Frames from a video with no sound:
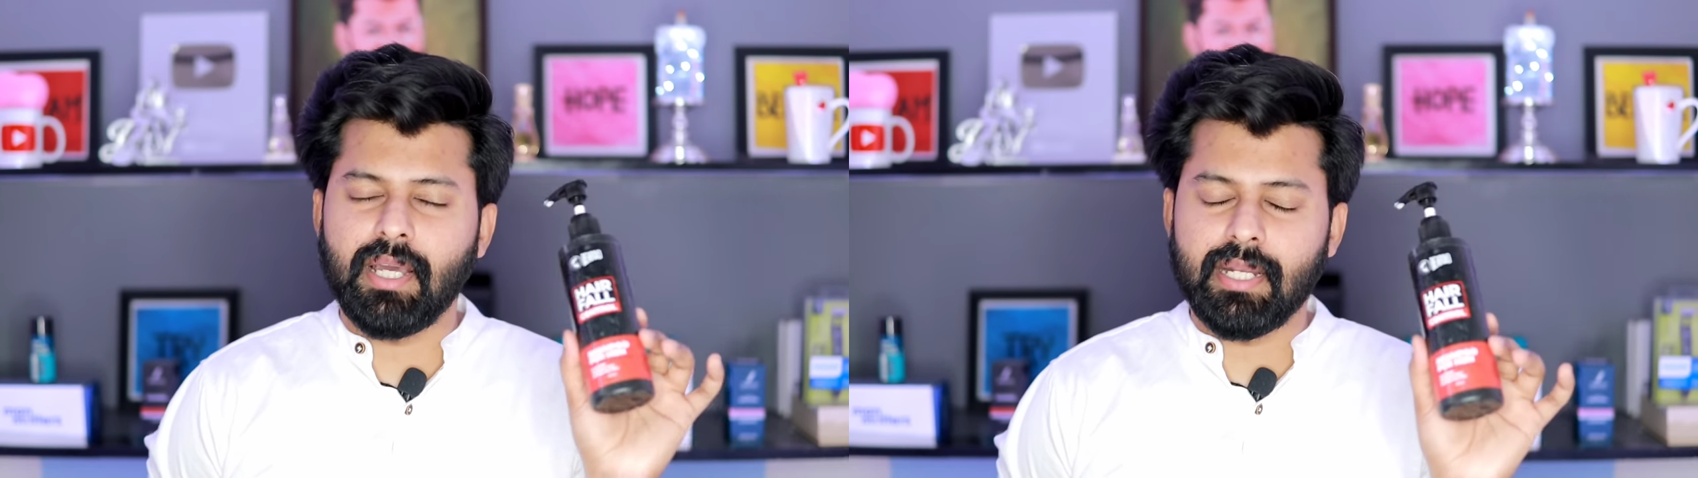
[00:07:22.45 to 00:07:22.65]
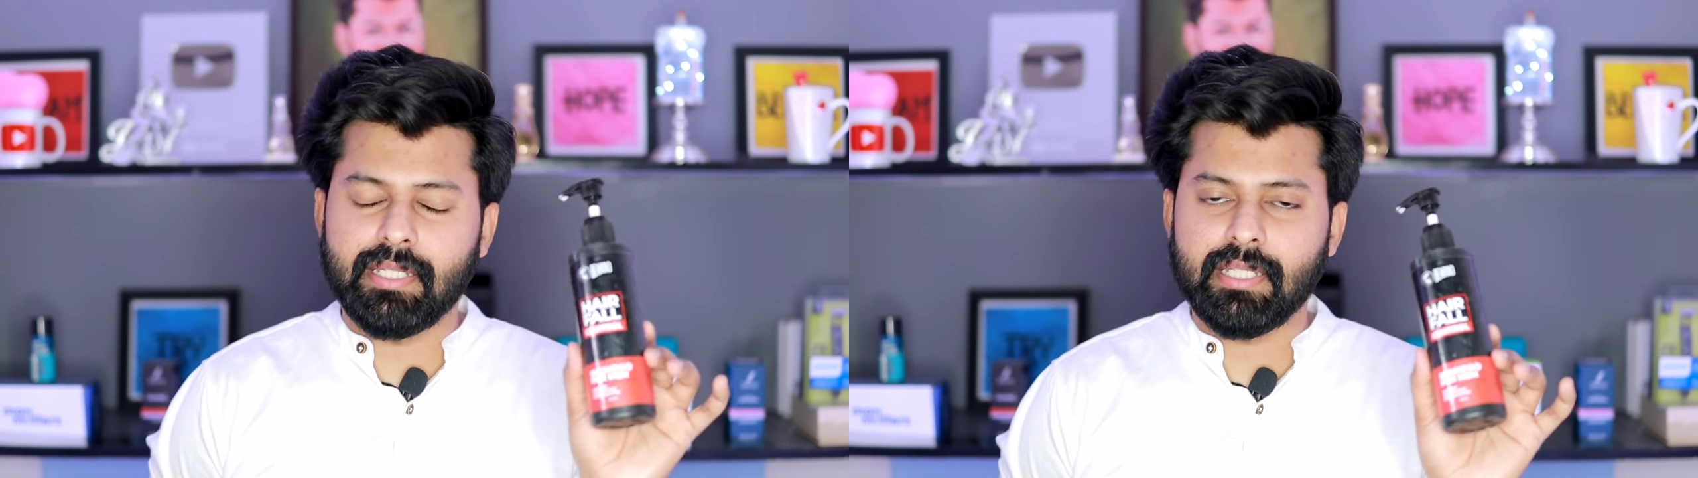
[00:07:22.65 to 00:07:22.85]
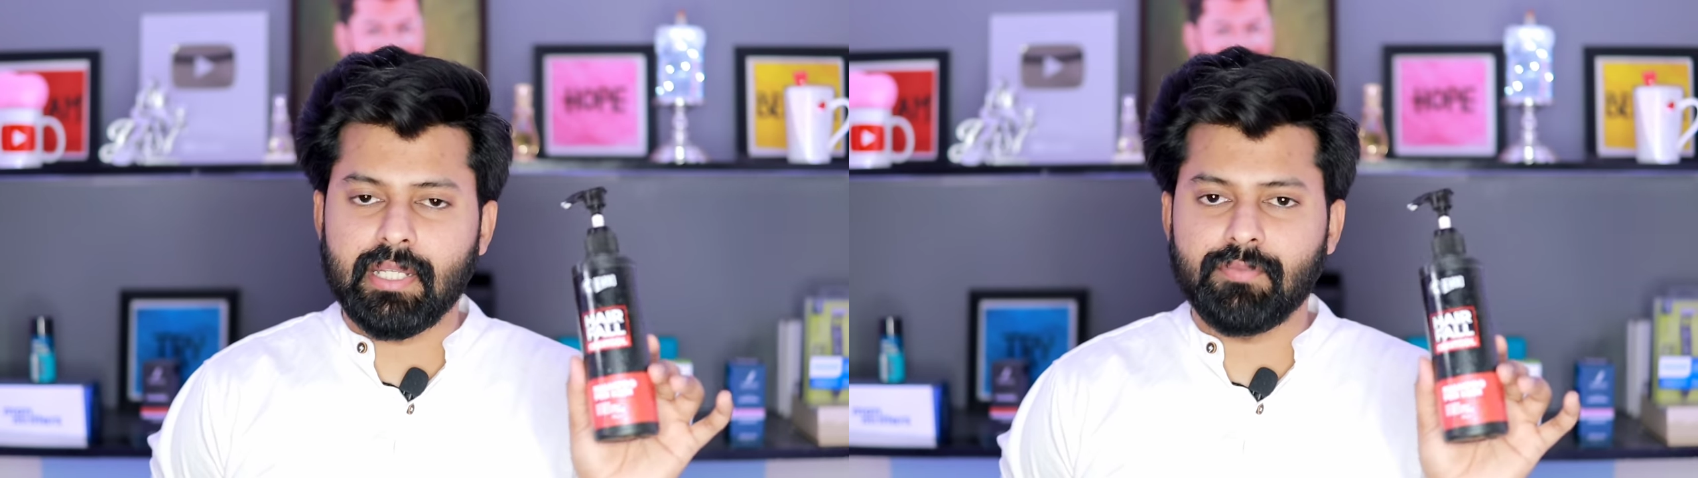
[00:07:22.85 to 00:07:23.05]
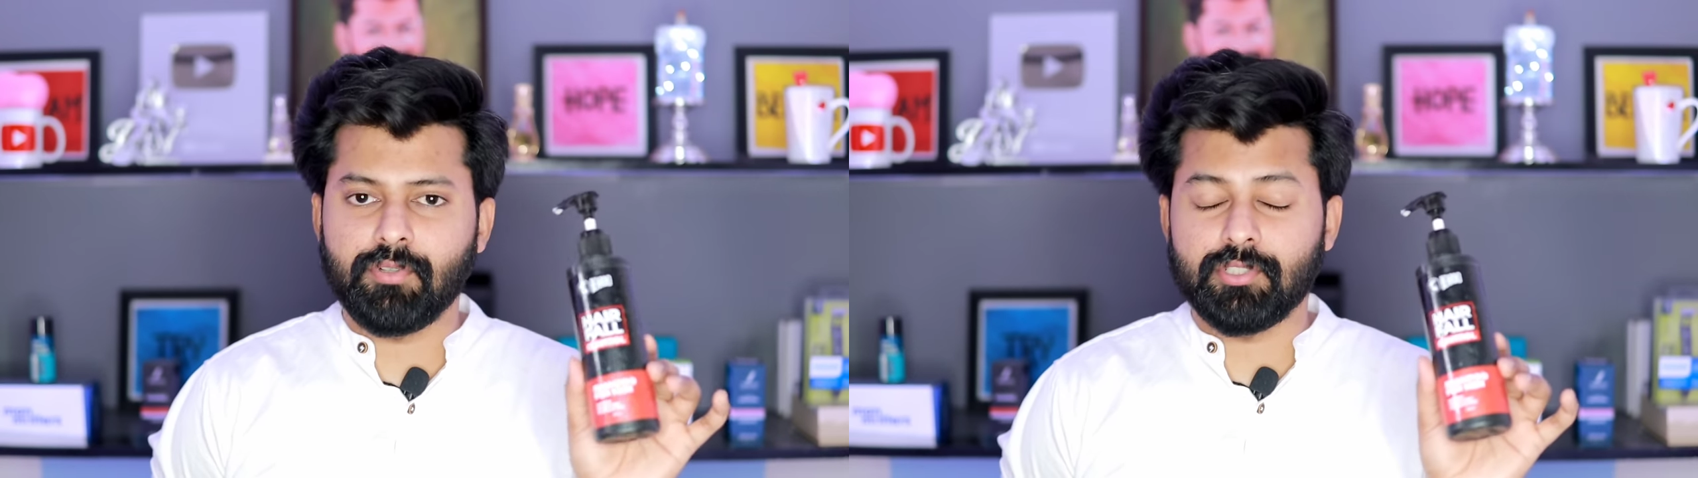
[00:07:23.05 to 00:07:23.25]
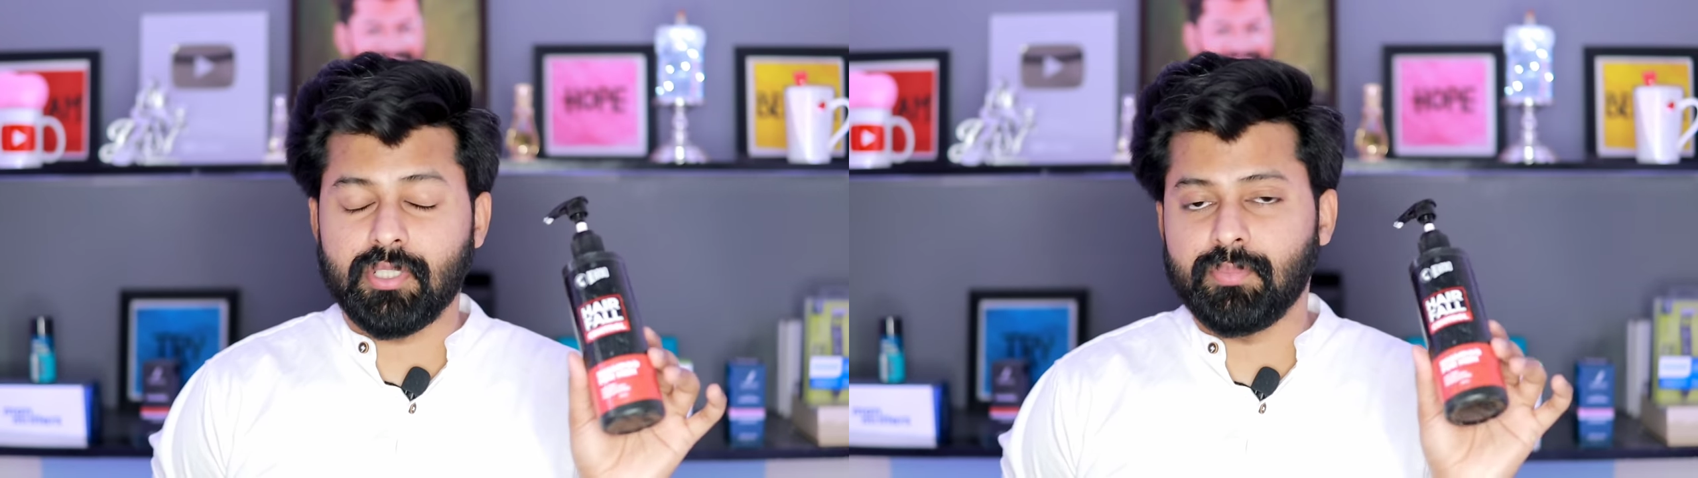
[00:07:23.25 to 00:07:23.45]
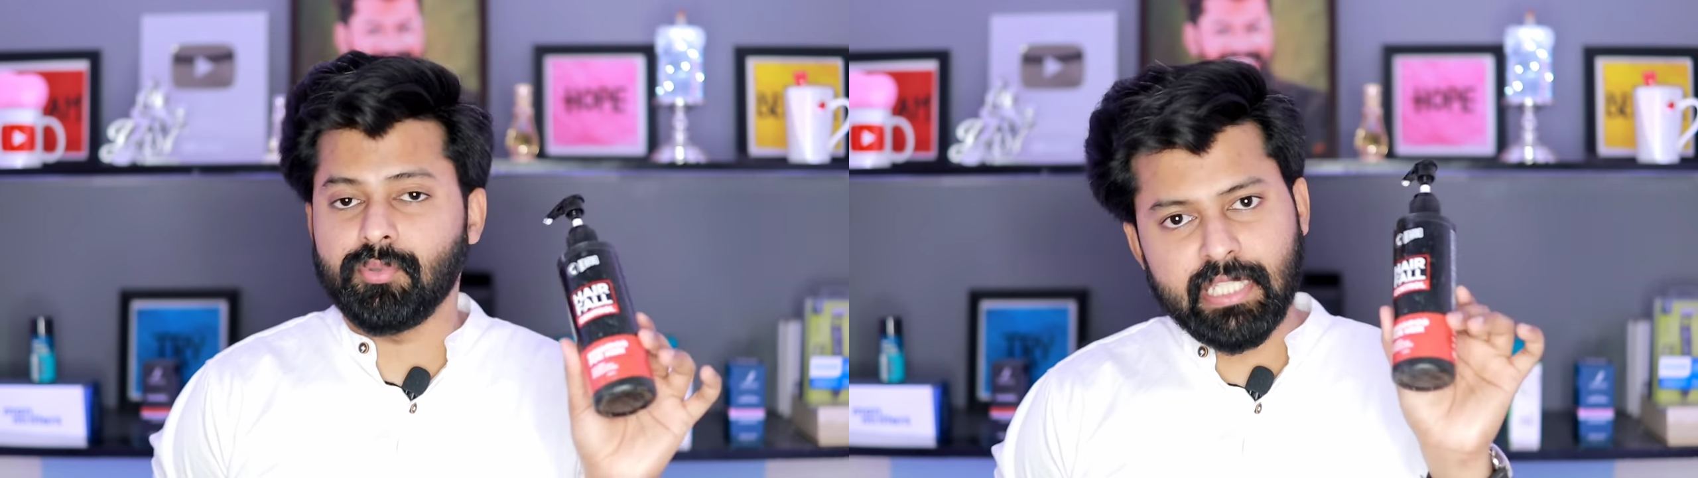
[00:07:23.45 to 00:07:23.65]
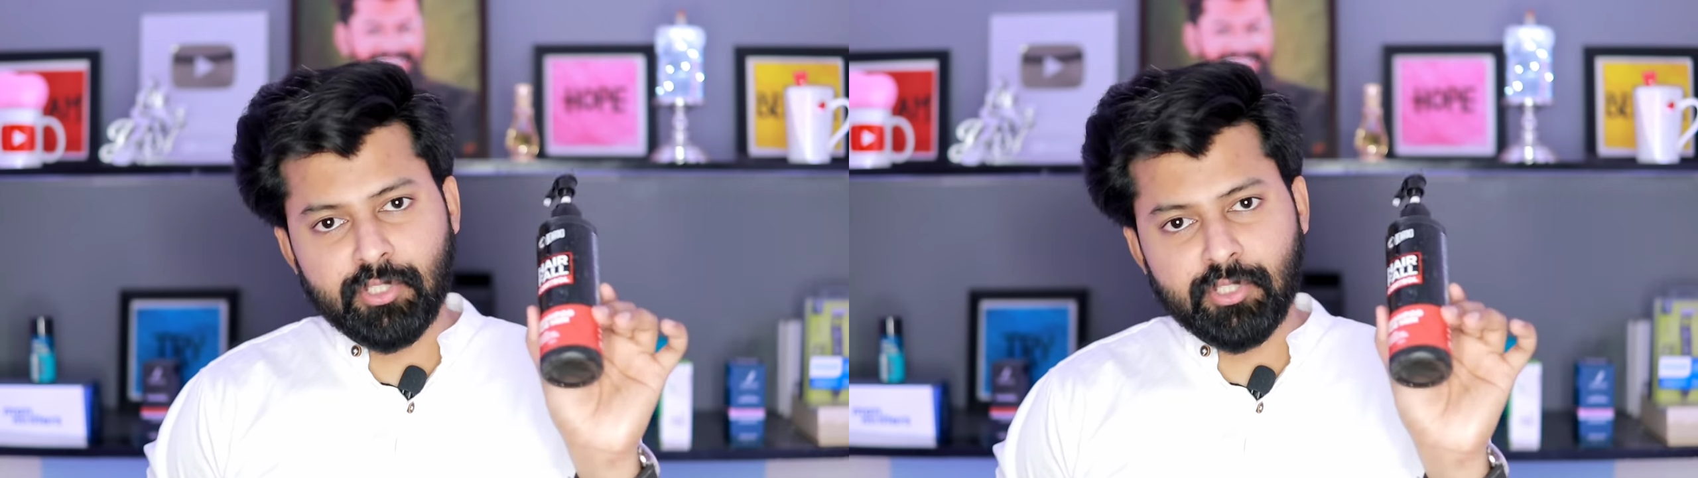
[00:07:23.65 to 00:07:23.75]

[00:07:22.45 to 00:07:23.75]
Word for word: ஆன்டி ஹேர் ஃபால் ஷாம்பு